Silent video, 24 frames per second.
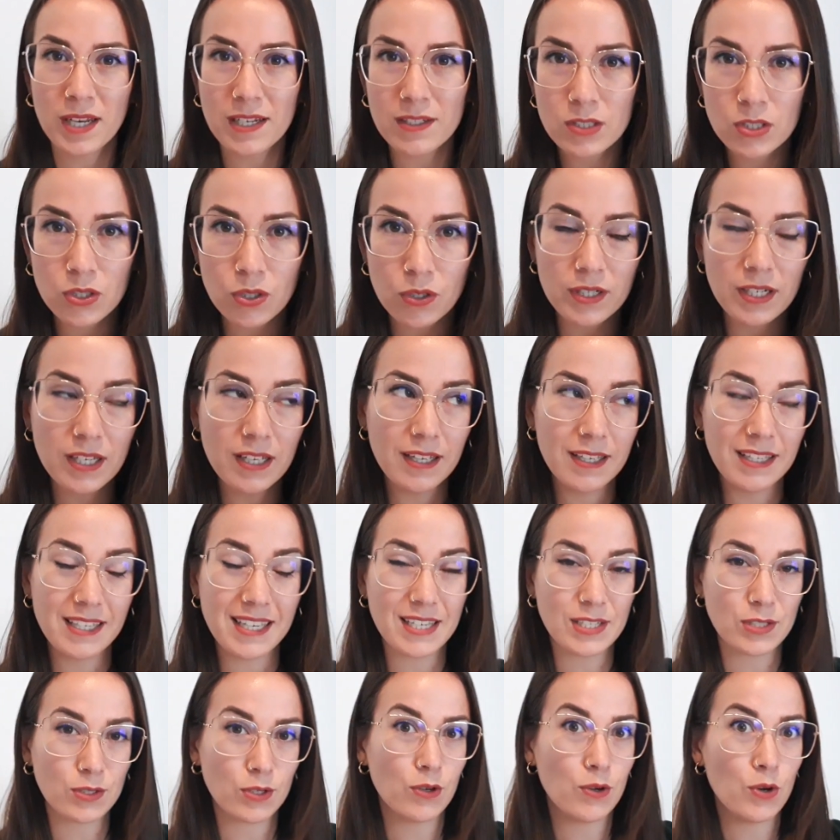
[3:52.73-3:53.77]
stories y
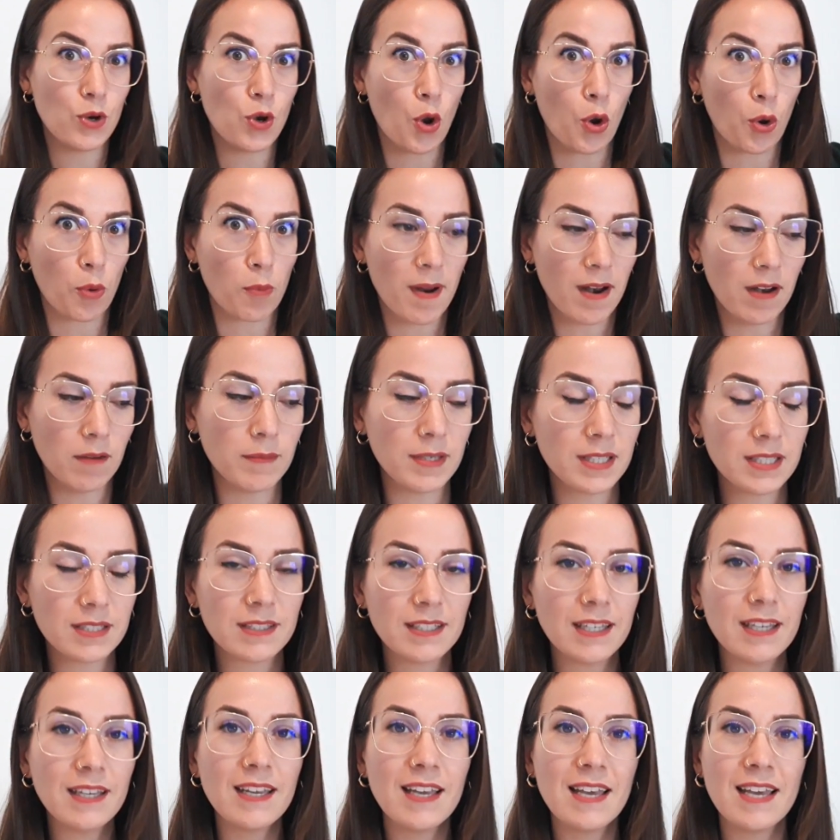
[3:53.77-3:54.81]
eso
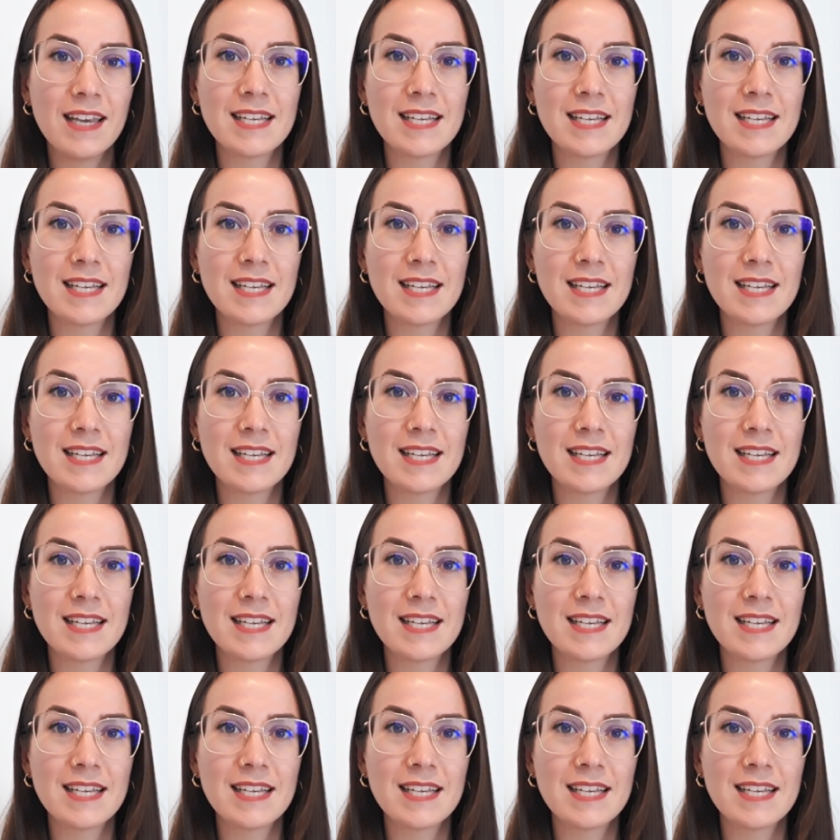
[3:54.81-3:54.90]
normalmente